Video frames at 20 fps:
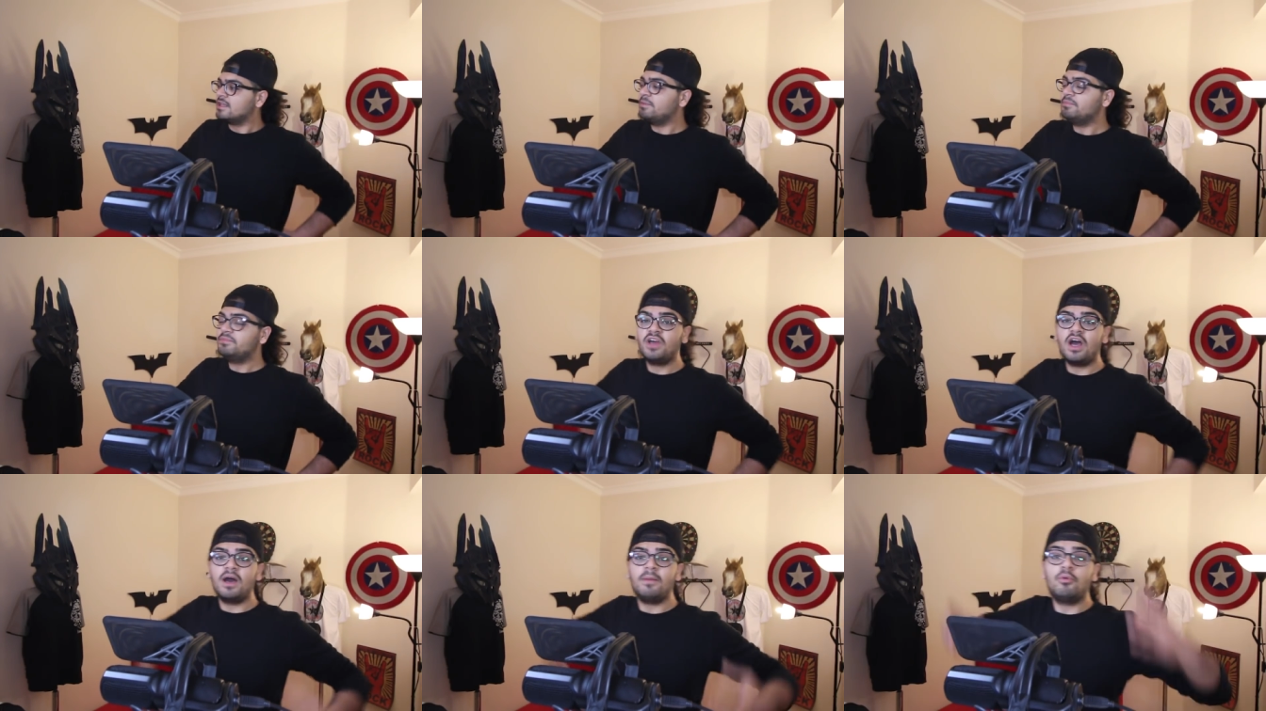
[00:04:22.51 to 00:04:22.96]

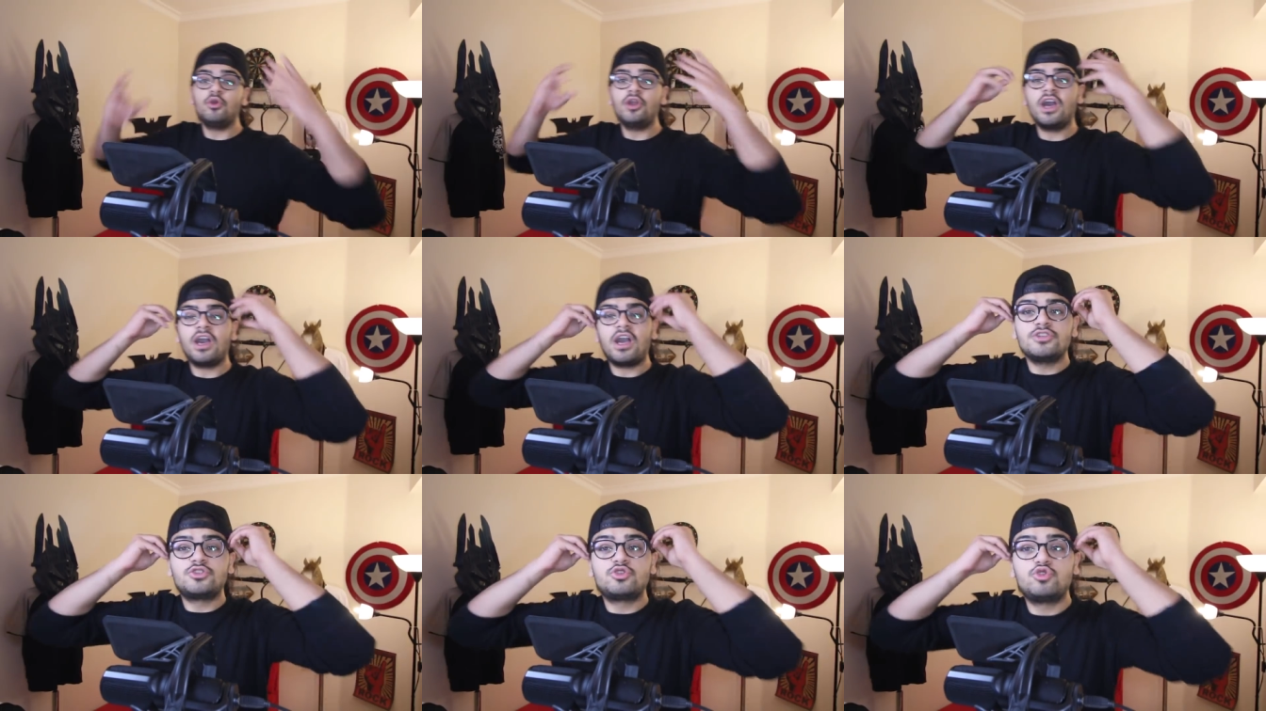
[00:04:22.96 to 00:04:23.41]
Lan bir daha bu
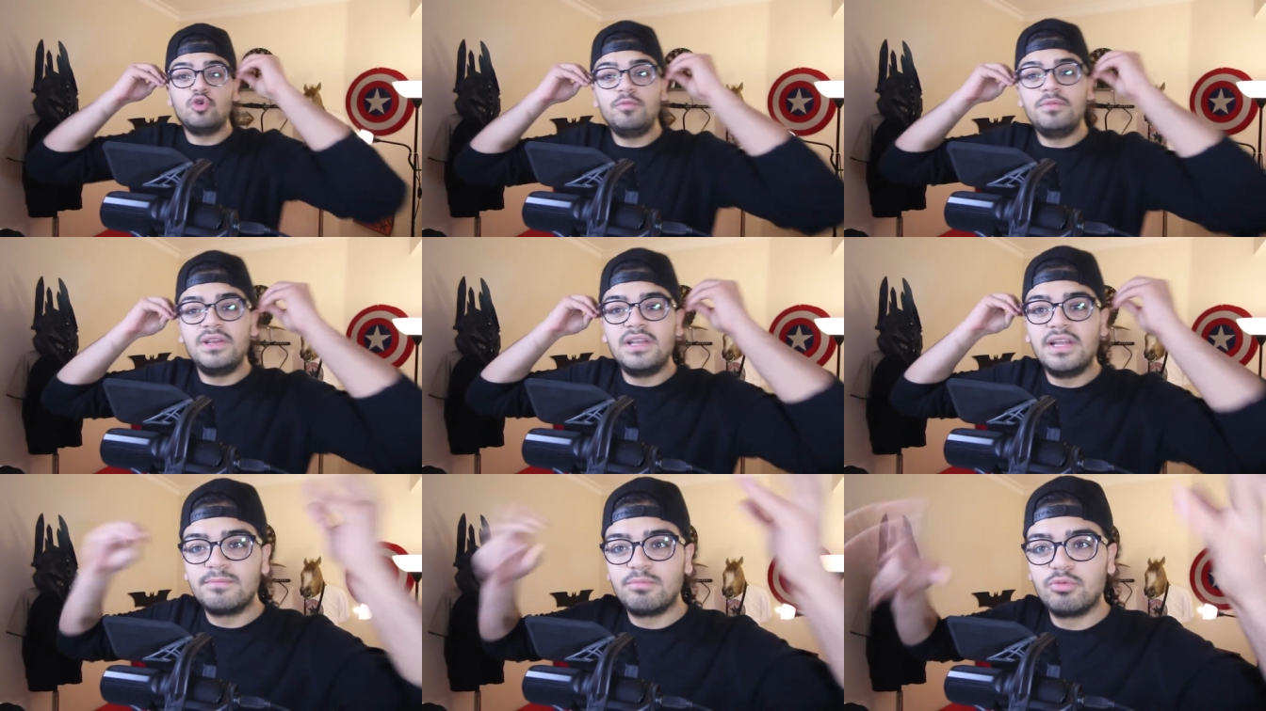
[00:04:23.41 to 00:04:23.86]
ne kasıyor
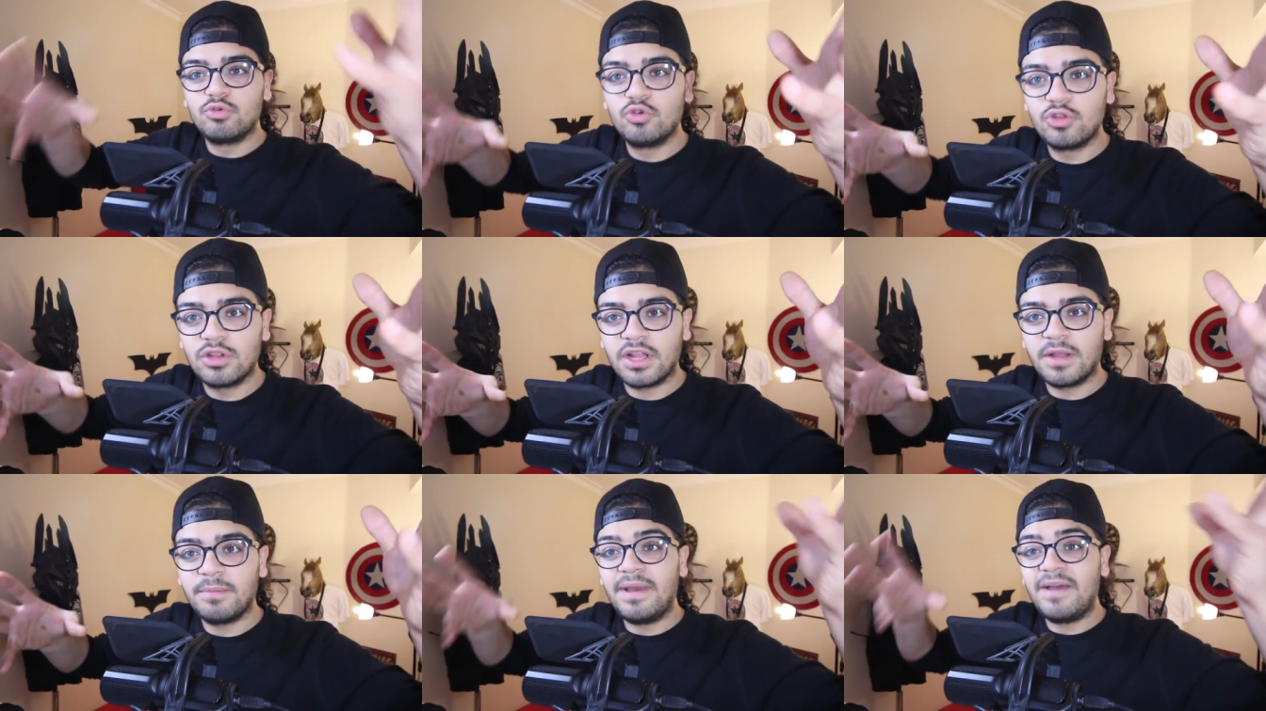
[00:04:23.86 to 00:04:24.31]
millet
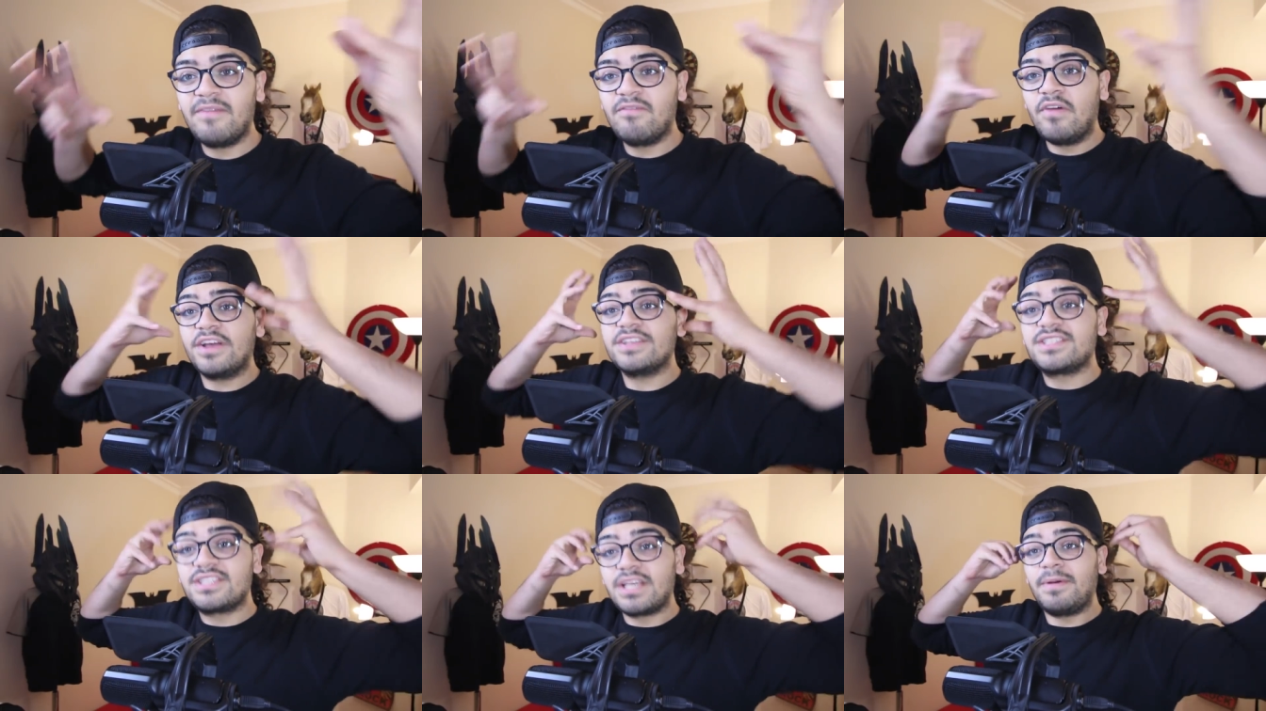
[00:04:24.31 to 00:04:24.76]
bununla. Ben
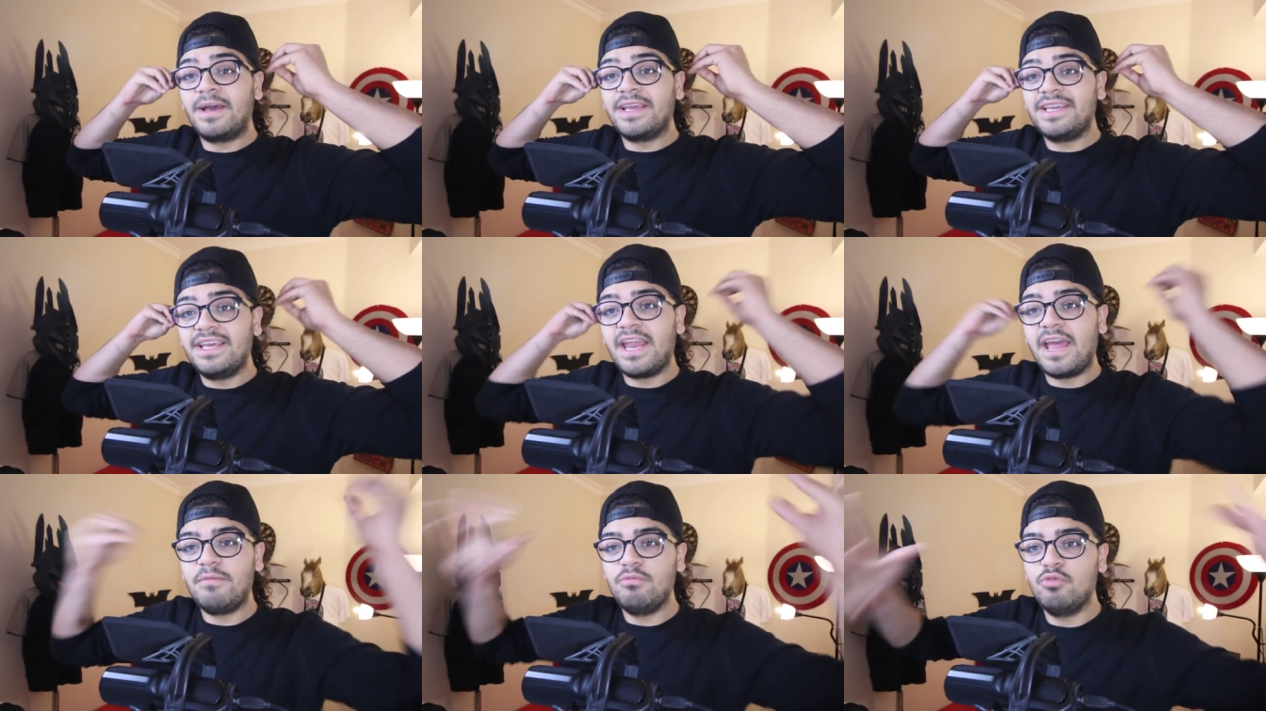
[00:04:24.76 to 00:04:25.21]
WhatsApp'a
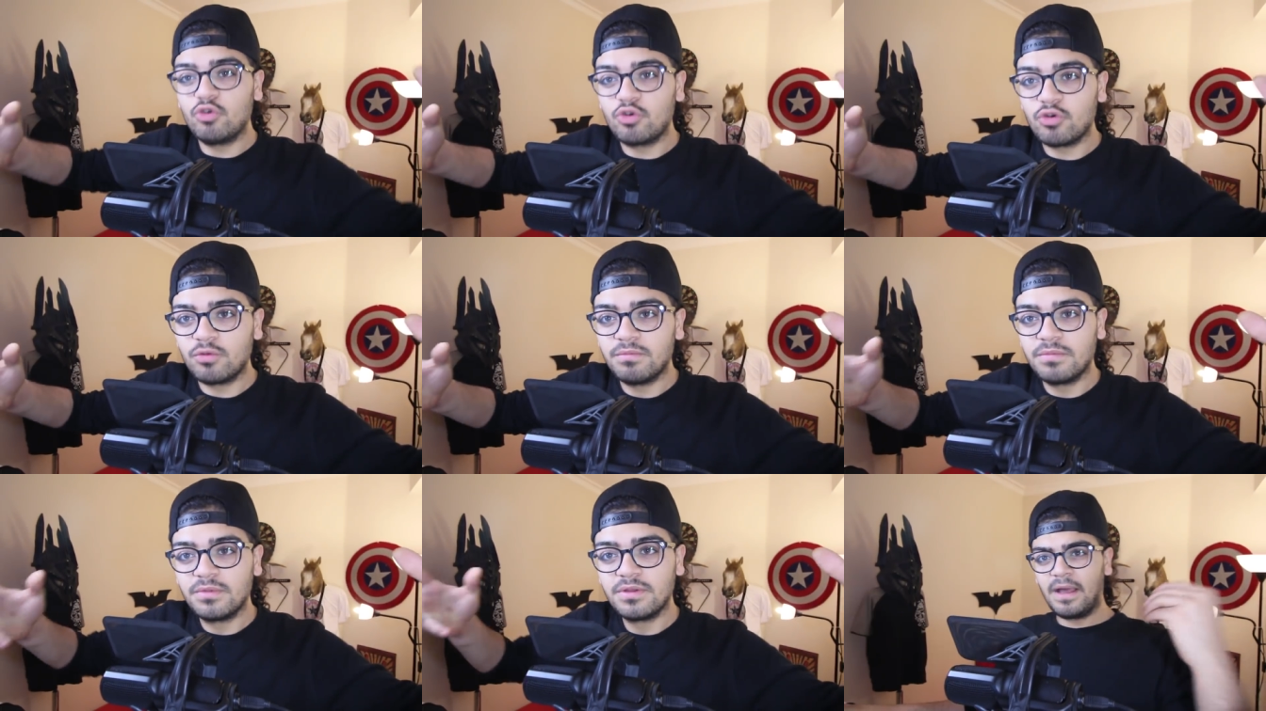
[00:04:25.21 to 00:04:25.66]
giremiyorum.